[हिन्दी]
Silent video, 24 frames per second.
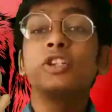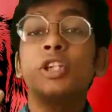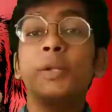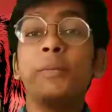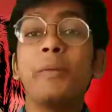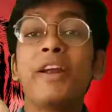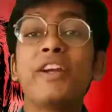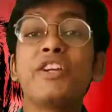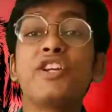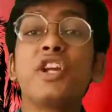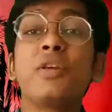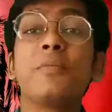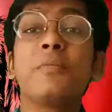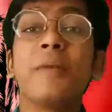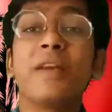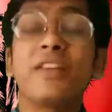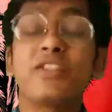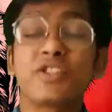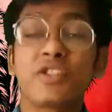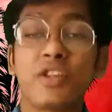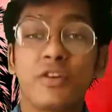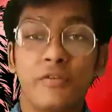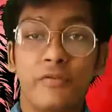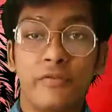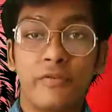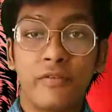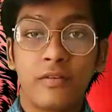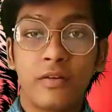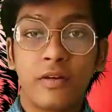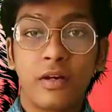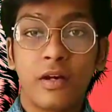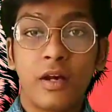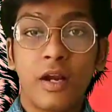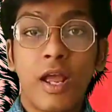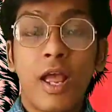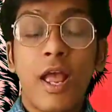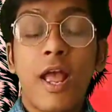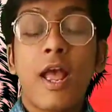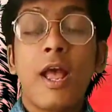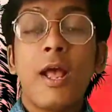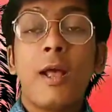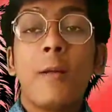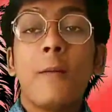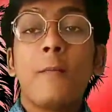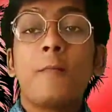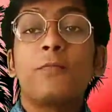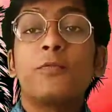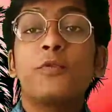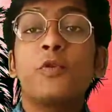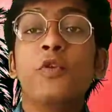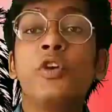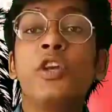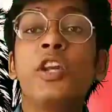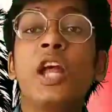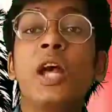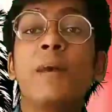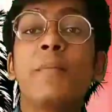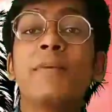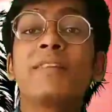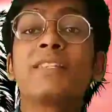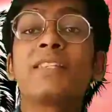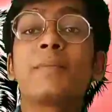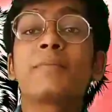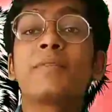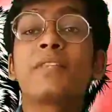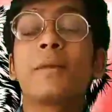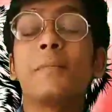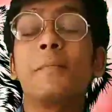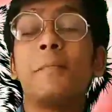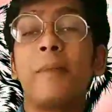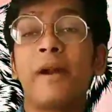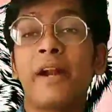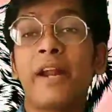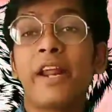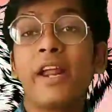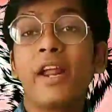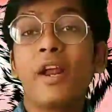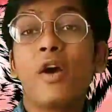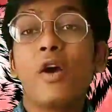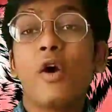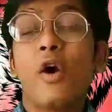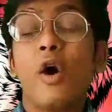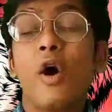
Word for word: तिबेटियन मैसिफ दुनिया में सबसे बड़े